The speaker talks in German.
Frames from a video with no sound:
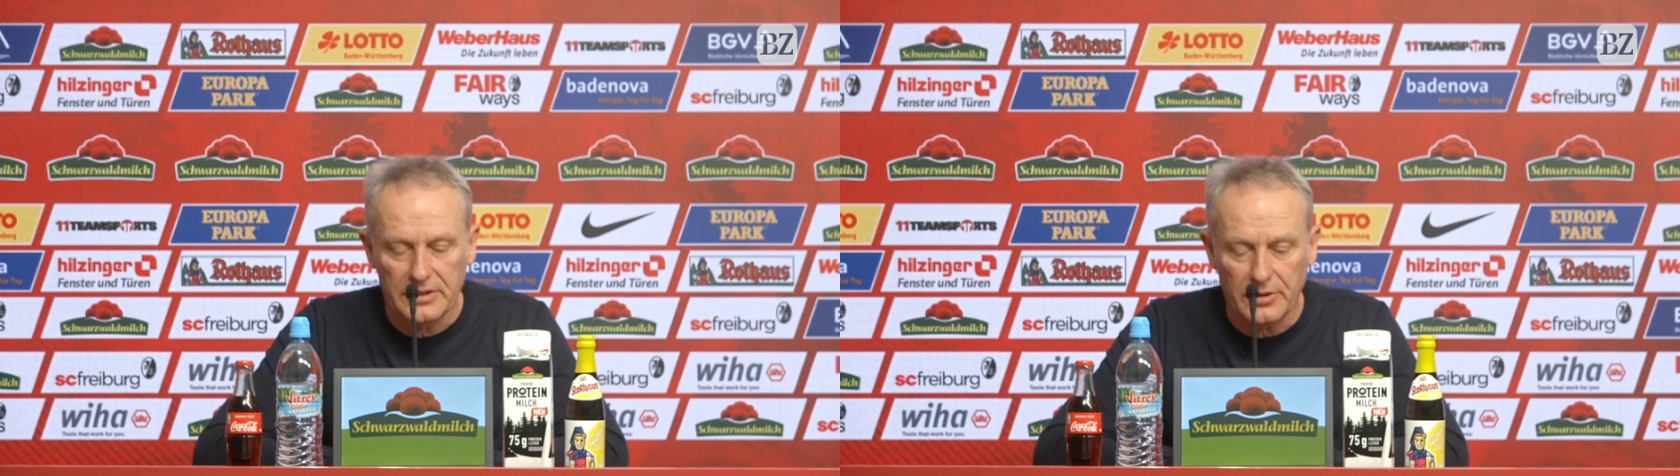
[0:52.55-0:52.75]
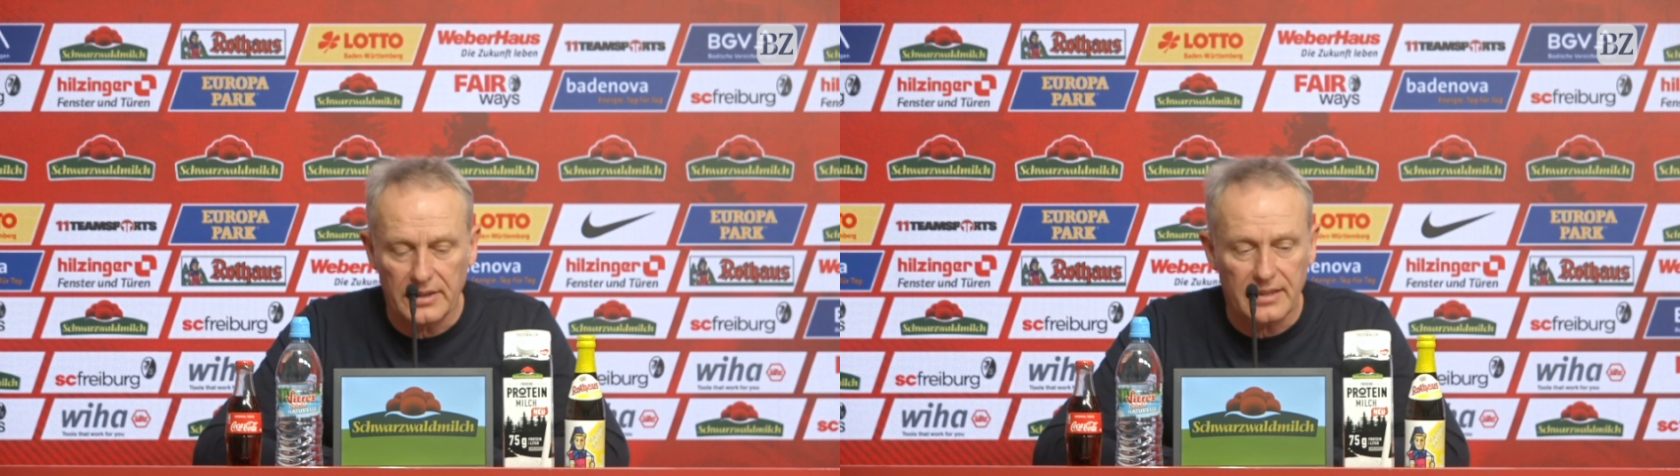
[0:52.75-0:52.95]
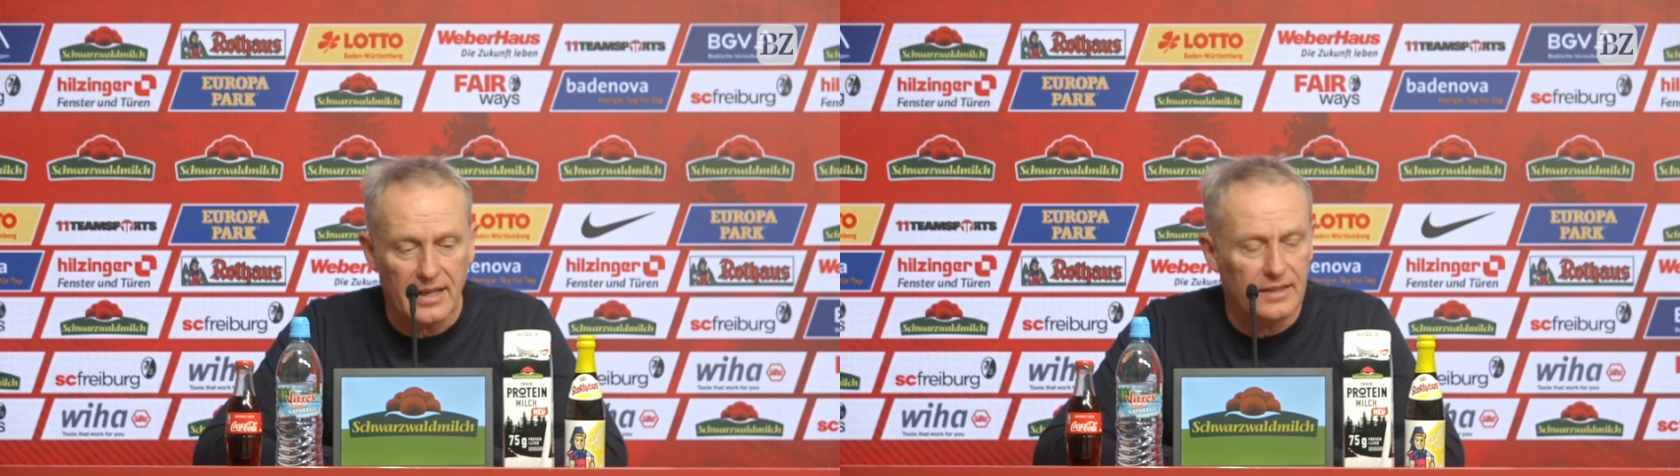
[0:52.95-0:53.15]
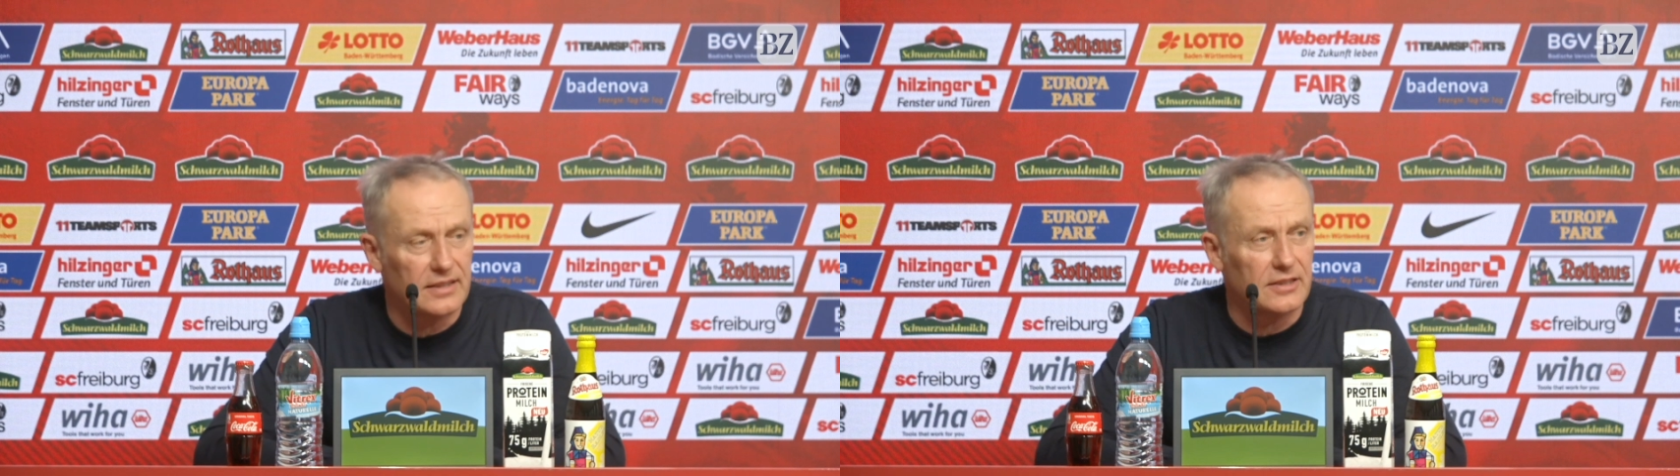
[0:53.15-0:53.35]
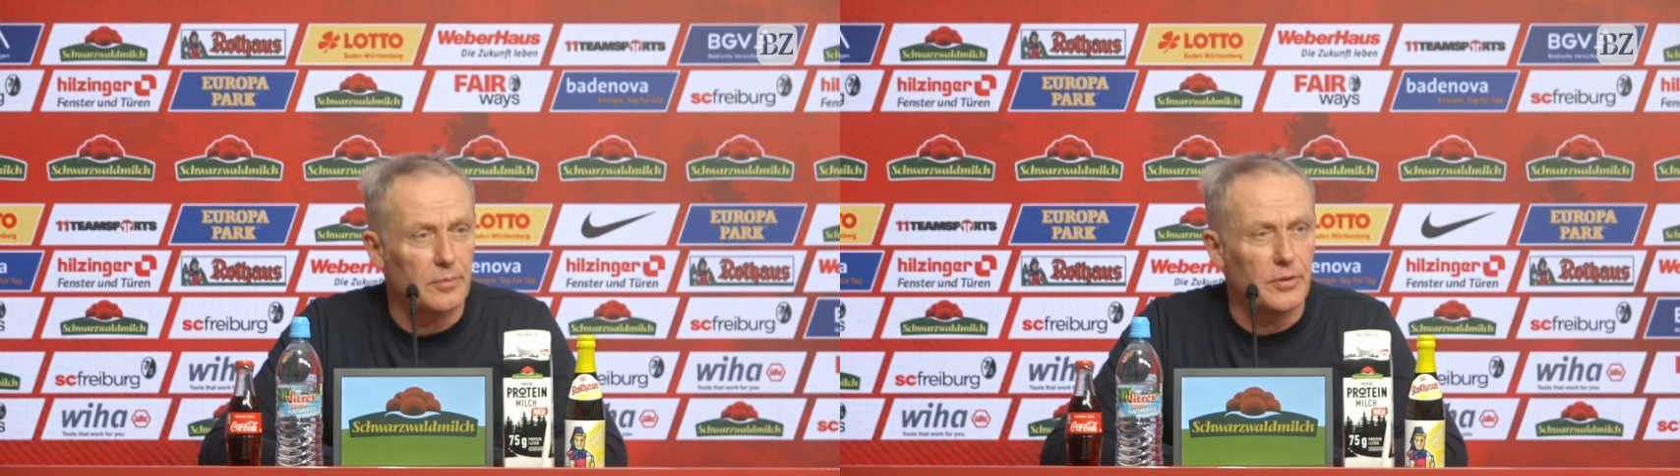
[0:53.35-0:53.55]
wie soll ich sagen,
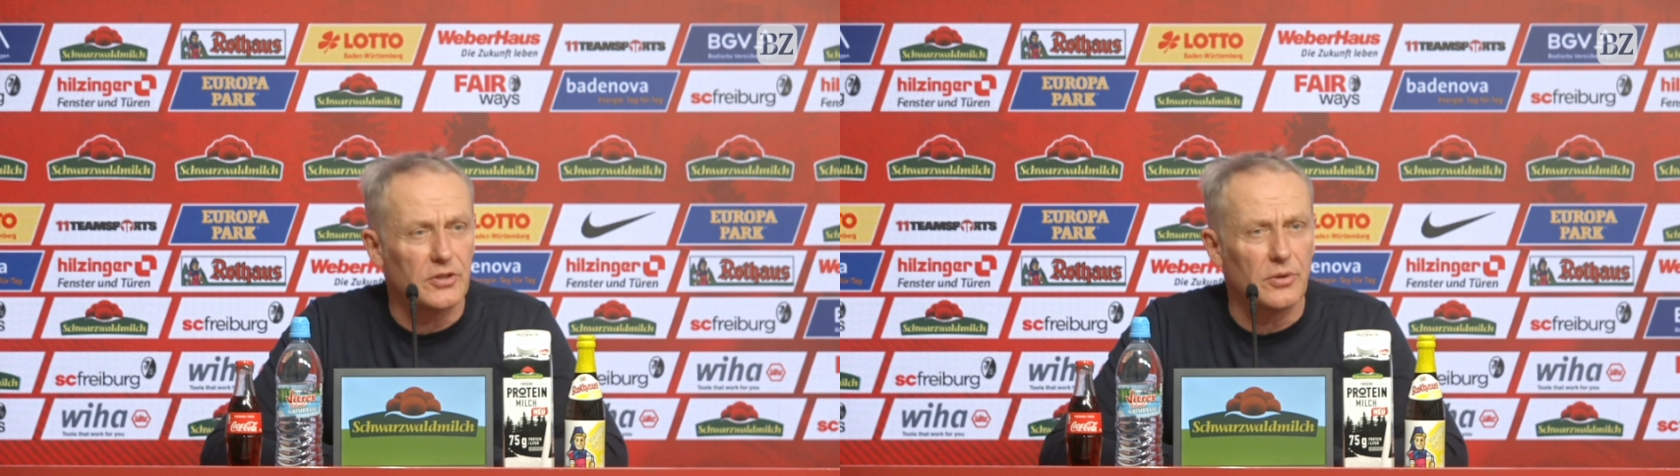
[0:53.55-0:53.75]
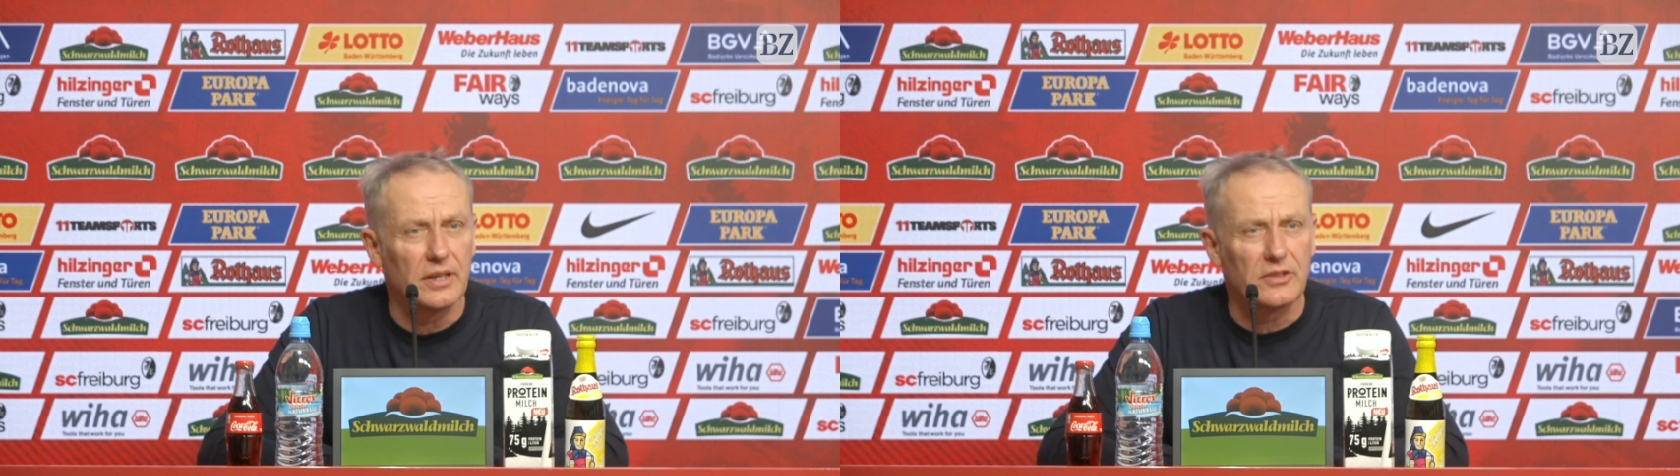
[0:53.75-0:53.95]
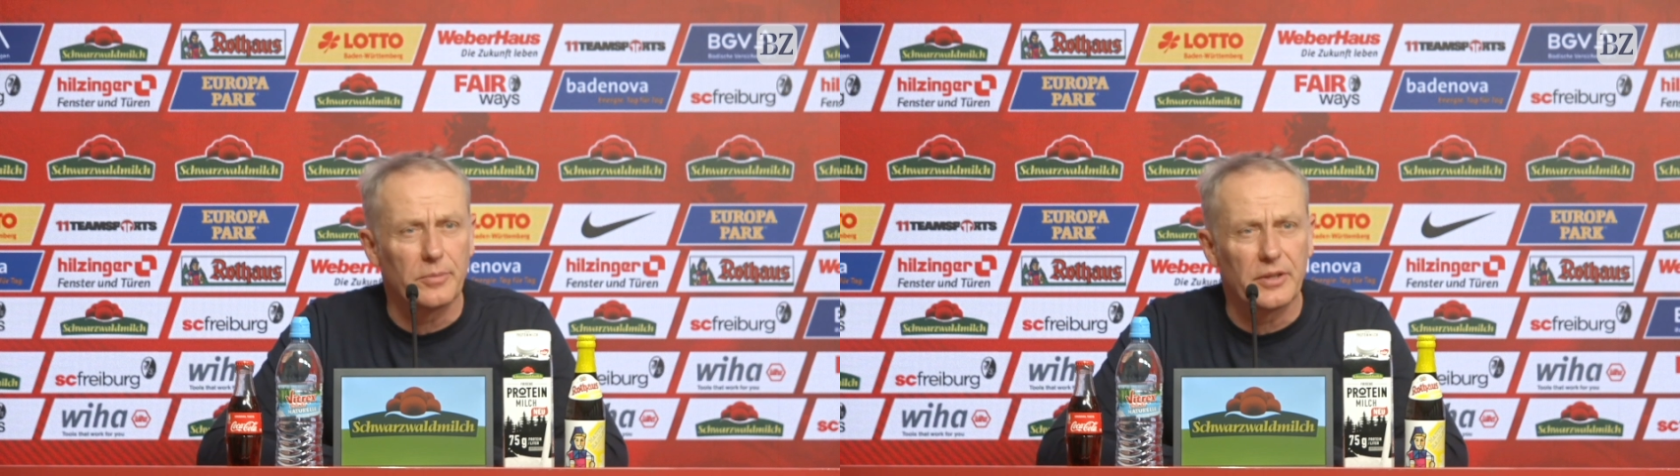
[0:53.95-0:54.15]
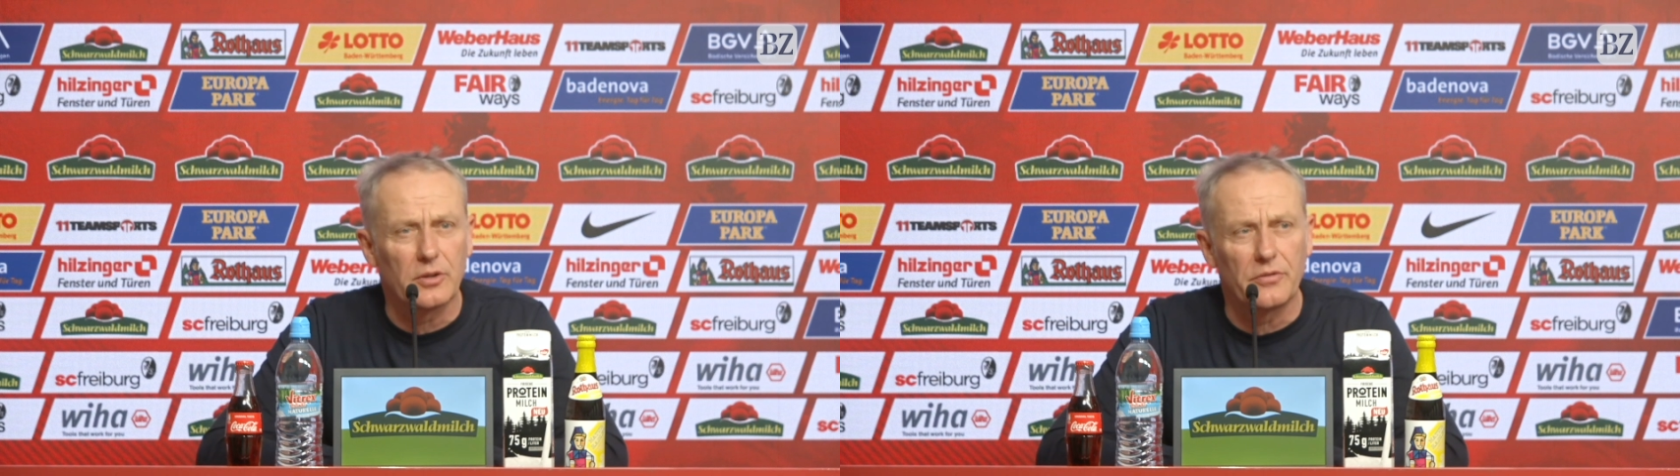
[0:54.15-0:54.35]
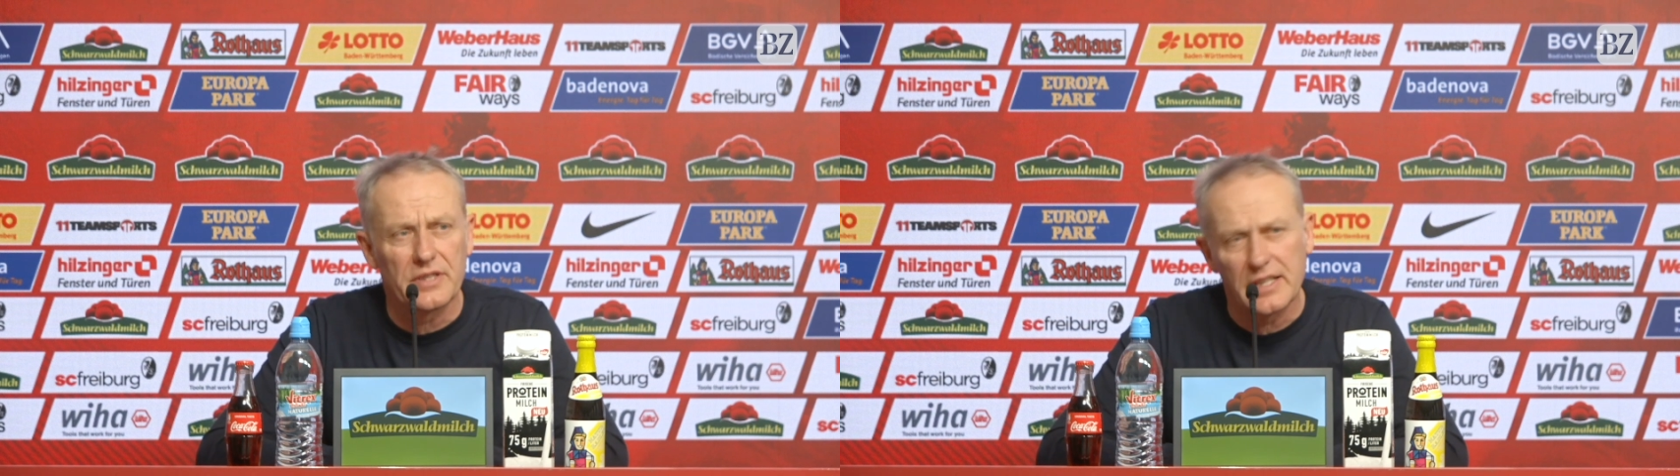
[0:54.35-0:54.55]
sich so persönlich so
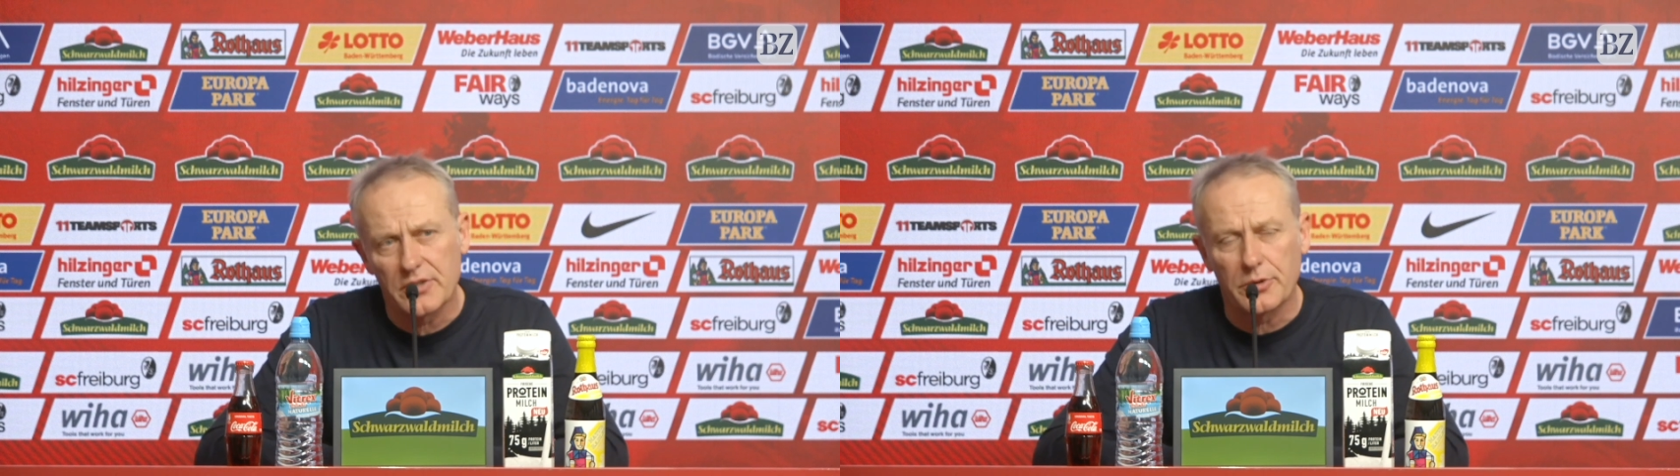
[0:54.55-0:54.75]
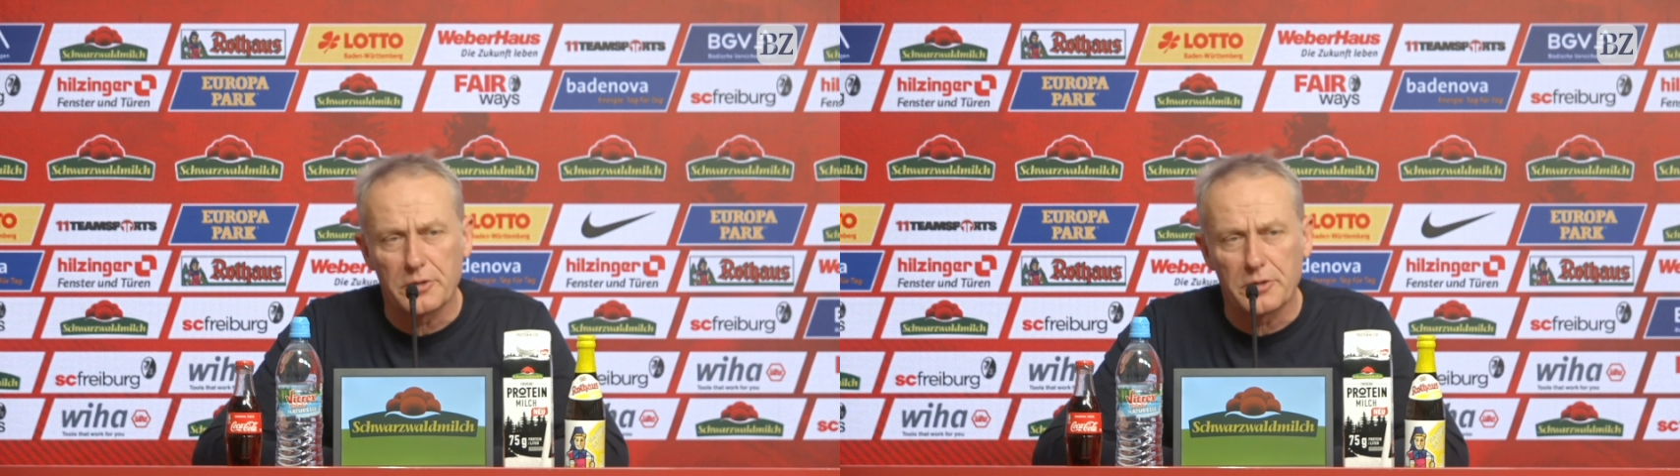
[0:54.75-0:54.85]
betroffen sieht.